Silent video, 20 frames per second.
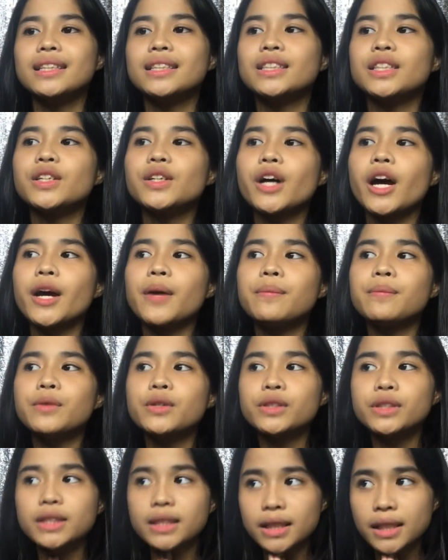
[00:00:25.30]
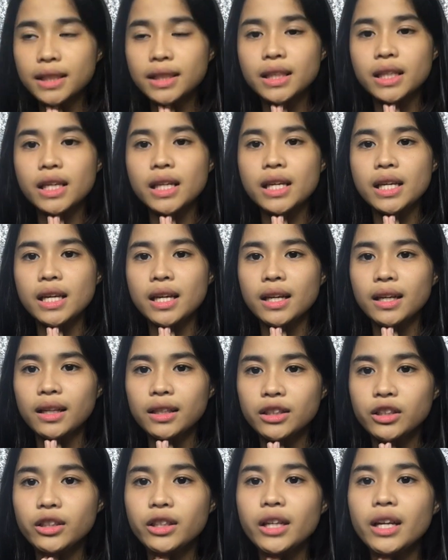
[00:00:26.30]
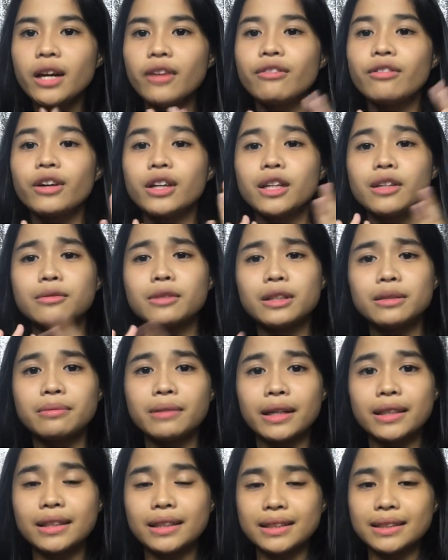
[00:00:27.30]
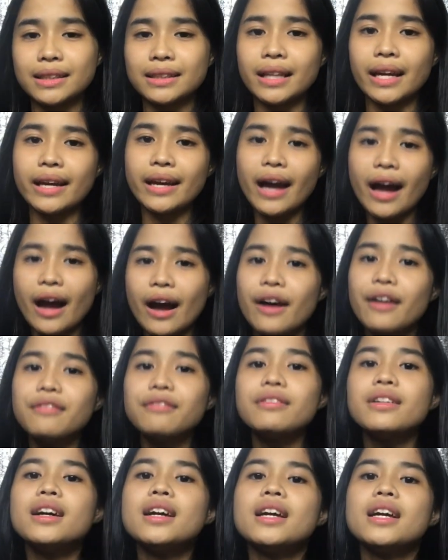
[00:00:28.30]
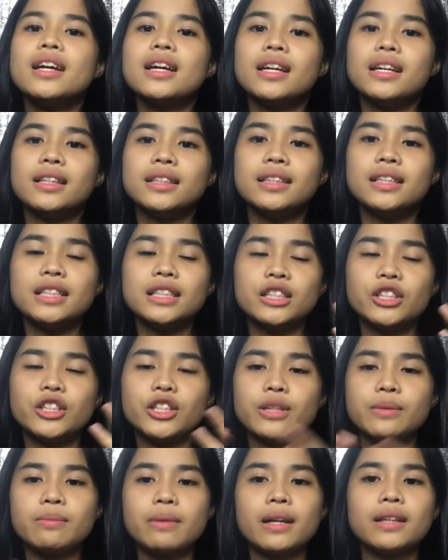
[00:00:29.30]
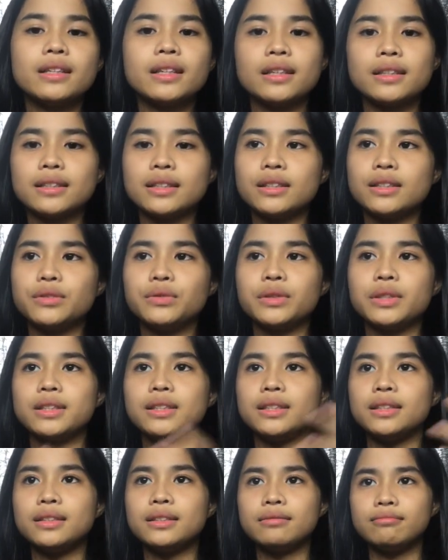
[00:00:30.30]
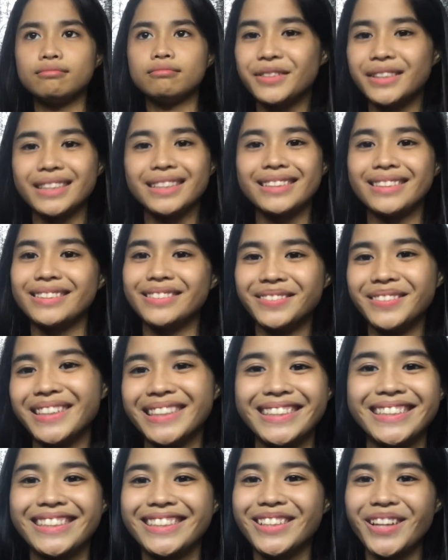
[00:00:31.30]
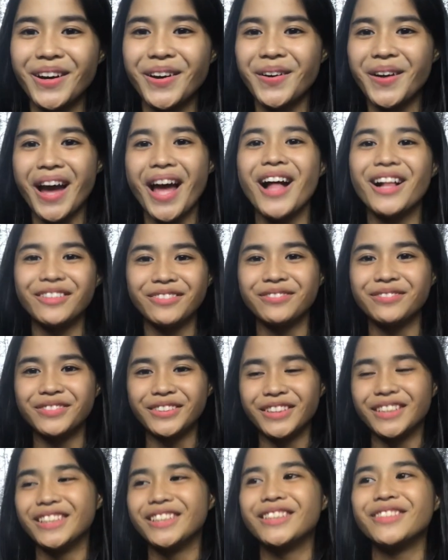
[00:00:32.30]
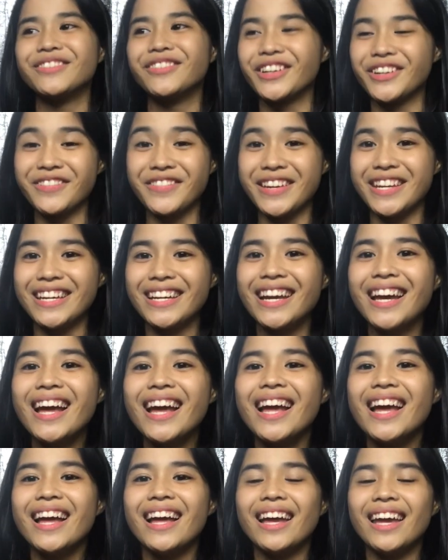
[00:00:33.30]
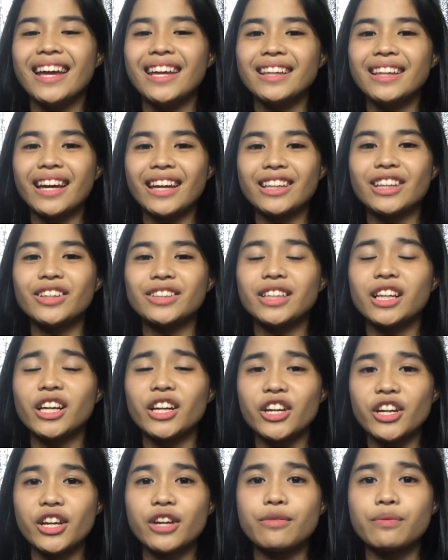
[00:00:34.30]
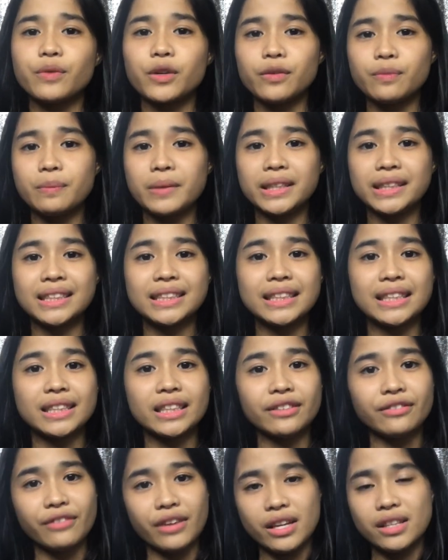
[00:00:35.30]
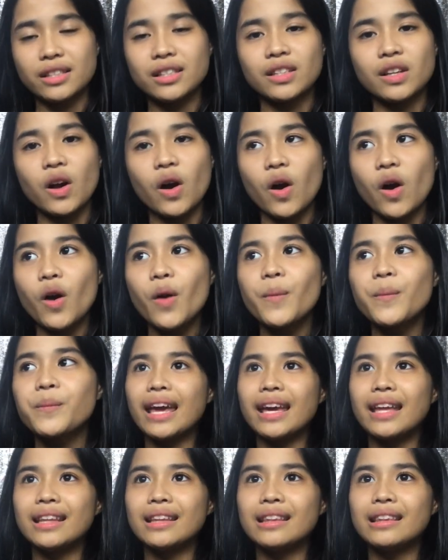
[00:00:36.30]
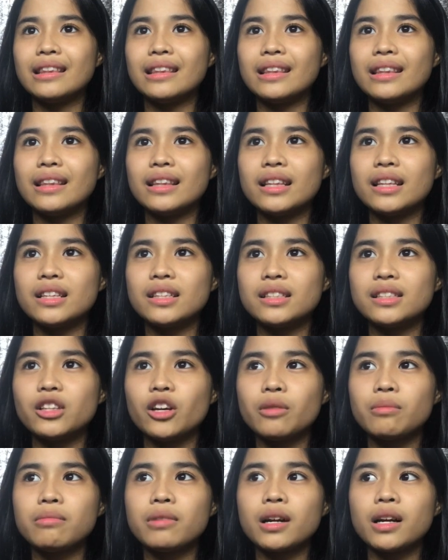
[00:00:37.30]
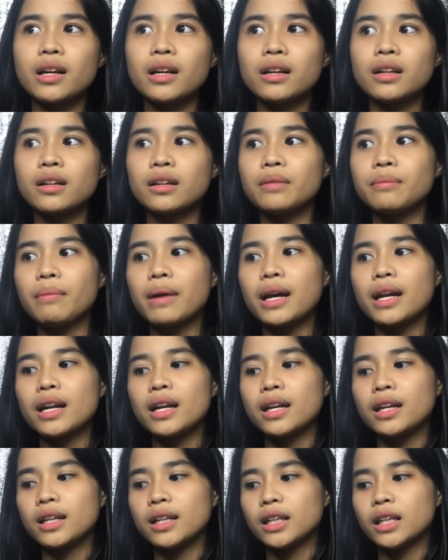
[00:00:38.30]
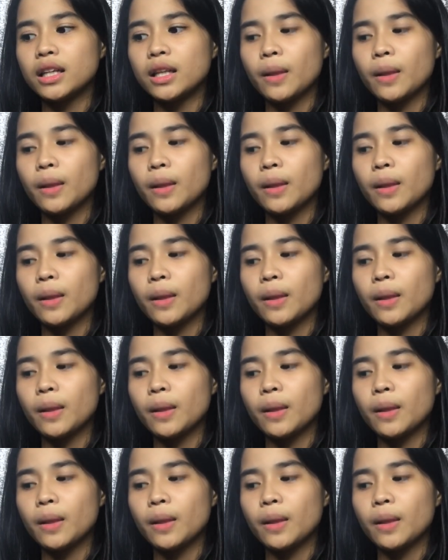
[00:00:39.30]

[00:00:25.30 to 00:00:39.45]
So I'm using the three affordable products that I have. These three products was was was so helpful for me. And nakita ko talaga yung improvements niya sa face ko. And sobrang parang